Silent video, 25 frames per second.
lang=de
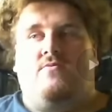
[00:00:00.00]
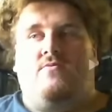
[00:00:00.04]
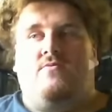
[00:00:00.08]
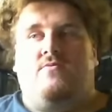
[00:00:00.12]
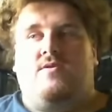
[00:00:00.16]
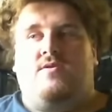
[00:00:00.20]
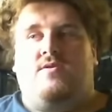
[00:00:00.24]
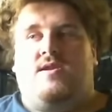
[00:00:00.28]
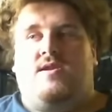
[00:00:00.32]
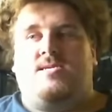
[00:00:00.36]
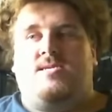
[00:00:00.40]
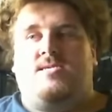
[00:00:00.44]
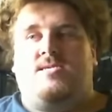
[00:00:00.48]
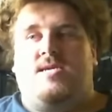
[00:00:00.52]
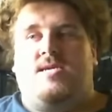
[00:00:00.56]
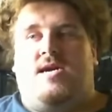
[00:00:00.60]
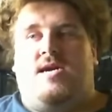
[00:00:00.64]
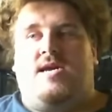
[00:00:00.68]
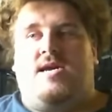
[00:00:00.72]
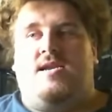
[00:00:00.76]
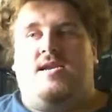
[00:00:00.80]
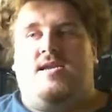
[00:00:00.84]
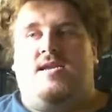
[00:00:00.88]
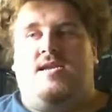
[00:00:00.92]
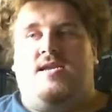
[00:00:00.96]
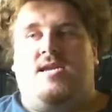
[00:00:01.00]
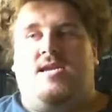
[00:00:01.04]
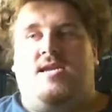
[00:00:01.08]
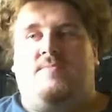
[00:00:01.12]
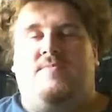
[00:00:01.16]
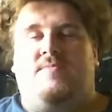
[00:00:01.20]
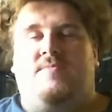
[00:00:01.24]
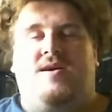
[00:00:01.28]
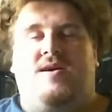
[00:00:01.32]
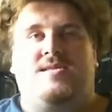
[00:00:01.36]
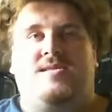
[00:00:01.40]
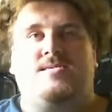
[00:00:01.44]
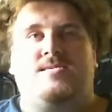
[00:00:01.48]
Und das ist eigentlich nicht
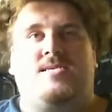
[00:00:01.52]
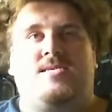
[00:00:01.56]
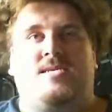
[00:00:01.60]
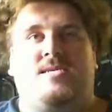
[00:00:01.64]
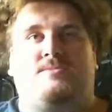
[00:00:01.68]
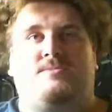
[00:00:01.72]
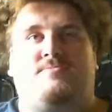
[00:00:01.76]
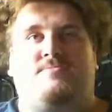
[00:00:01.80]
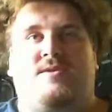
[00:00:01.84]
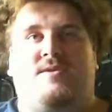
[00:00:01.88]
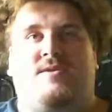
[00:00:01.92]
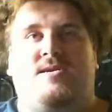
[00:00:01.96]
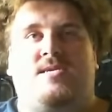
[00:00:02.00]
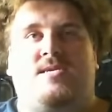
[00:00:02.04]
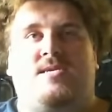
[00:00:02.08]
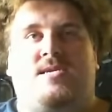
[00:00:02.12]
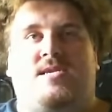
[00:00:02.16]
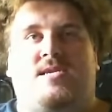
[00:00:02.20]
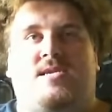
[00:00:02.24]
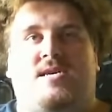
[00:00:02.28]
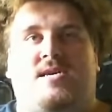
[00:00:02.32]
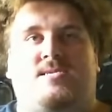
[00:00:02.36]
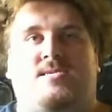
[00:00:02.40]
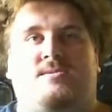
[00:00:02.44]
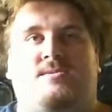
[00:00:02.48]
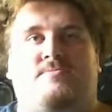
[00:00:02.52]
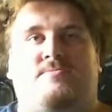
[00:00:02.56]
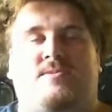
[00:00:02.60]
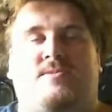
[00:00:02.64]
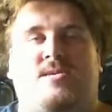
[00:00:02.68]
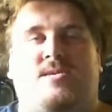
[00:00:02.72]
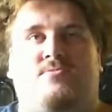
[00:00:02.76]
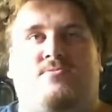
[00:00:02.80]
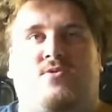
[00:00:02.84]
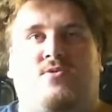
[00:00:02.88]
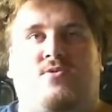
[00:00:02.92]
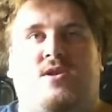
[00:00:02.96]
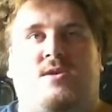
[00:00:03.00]
mal ansatzweise das, was
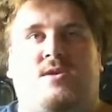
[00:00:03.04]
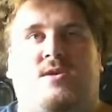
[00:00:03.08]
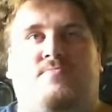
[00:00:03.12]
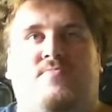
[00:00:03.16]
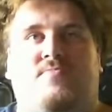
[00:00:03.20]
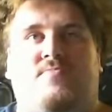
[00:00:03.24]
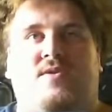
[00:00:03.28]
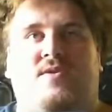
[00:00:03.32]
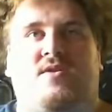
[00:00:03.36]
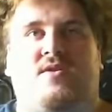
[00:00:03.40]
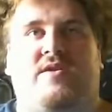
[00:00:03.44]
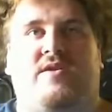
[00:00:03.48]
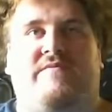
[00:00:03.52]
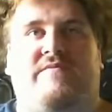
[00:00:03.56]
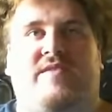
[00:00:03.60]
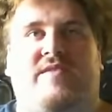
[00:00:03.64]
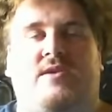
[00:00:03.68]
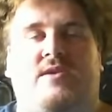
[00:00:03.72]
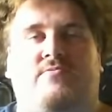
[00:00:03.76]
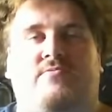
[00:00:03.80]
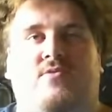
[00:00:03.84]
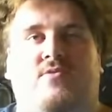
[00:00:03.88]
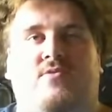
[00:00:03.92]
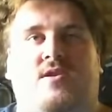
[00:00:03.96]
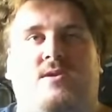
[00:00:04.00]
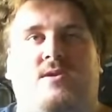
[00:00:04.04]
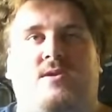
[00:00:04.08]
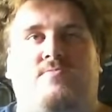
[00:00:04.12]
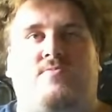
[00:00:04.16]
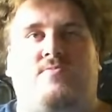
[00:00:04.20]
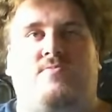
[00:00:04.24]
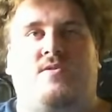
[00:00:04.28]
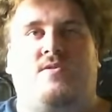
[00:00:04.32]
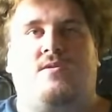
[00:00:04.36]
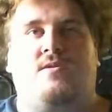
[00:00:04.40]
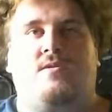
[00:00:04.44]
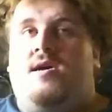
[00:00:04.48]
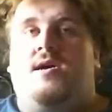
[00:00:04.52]
ich wirklich bin oder wer ich wirklich
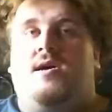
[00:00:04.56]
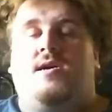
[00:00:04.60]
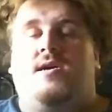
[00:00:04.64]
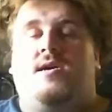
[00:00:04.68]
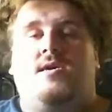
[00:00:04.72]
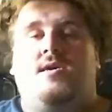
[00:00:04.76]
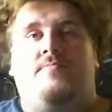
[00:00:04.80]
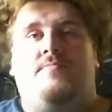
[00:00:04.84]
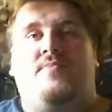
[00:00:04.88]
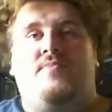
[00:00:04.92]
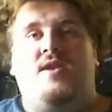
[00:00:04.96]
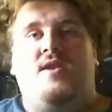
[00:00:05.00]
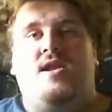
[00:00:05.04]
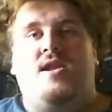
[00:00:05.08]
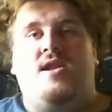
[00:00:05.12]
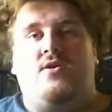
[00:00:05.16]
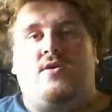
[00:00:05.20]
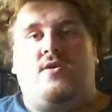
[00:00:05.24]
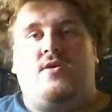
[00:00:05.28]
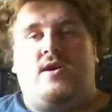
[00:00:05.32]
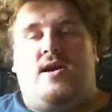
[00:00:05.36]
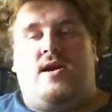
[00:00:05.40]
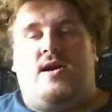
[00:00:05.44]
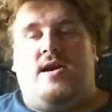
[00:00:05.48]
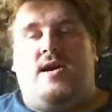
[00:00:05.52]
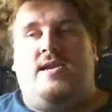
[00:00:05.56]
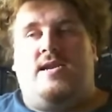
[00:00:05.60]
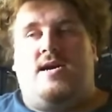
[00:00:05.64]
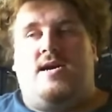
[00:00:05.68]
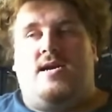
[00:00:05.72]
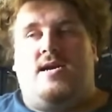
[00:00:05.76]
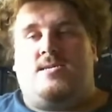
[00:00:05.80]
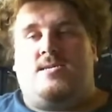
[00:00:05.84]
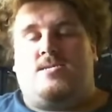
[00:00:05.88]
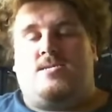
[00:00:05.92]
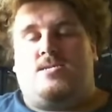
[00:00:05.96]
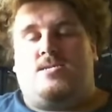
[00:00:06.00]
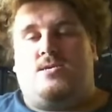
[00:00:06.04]
bin. Ihr bildet euch ein,
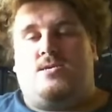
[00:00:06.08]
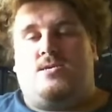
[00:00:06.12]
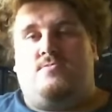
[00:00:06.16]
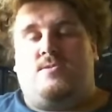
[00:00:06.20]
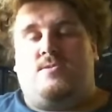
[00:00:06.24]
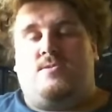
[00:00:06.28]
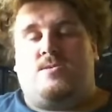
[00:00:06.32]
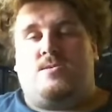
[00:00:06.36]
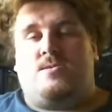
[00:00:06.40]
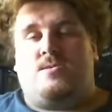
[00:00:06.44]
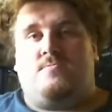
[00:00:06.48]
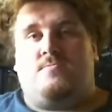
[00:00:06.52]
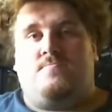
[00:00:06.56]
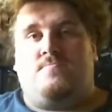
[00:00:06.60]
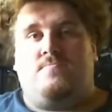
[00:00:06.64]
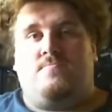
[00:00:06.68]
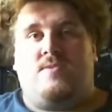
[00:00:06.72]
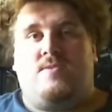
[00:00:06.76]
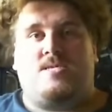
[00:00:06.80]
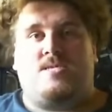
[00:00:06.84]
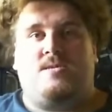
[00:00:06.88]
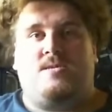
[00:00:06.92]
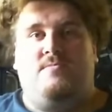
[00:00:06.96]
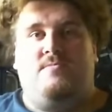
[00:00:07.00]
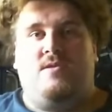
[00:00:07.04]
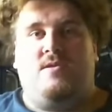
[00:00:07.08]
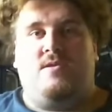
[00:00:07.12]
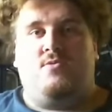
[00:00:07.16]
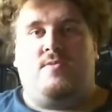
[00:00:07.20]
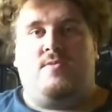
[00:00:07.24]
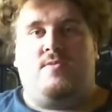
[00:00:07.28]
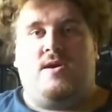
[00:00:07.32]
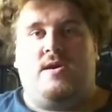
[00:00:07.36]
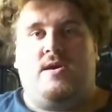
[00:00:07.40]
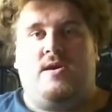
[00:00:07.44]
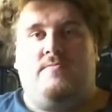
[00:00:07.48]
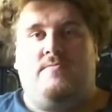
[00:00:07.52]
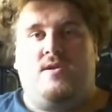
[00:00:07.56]
alles zu wissen, was ziemlich
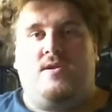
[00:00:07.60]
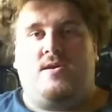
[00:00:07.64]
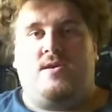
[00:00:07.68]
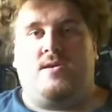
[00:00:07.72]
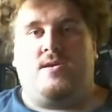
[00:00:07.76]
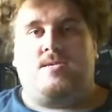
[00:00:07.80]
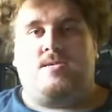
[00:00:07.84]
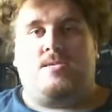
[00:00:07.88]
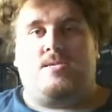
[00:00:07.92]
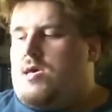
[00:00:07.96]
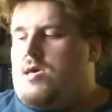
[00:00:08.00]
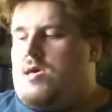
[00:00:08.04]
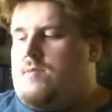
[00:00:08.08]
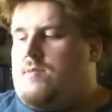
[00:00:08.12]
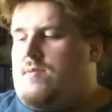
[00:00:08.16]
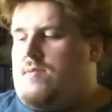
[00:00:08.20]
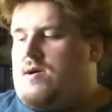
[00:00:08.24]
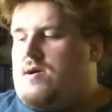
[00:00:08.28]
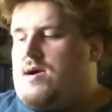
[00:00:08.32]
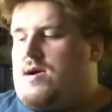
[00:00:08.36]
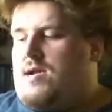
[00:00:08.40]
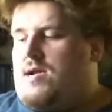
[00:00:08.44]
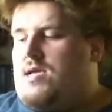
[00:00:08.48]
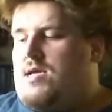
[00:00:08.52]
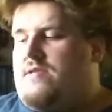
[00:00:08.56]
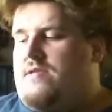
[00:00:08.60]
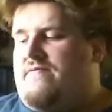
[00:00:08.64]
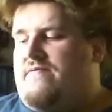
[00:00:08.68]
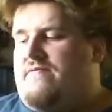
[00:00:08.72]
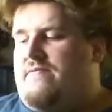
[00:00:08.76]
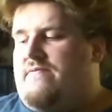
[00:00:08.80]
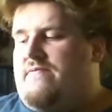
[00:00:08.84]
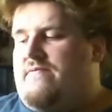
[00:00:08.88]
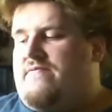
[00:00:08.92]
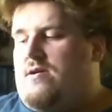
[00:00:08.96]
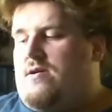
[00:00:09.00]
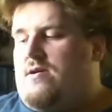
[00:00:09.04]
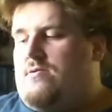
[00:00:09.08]
überheblich ist. Ich mache gar nichts für
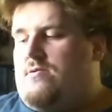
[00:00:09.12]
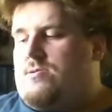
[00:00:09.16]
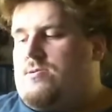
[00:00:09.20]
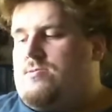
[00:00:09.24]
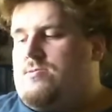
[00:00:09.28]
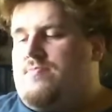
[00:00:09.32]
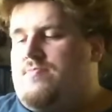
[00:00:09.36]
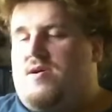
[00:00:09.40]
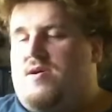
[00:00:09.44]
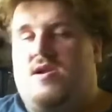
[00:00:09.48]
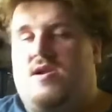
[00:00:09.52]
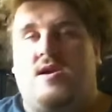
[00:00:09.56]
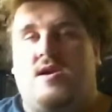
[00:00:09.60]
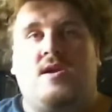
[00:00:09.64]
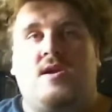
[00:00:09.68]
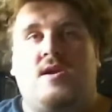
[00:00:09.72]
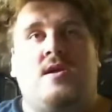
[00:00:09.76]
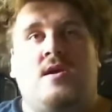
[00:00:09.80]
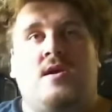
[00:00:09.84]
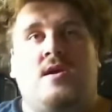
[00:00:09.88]
5000 Barren,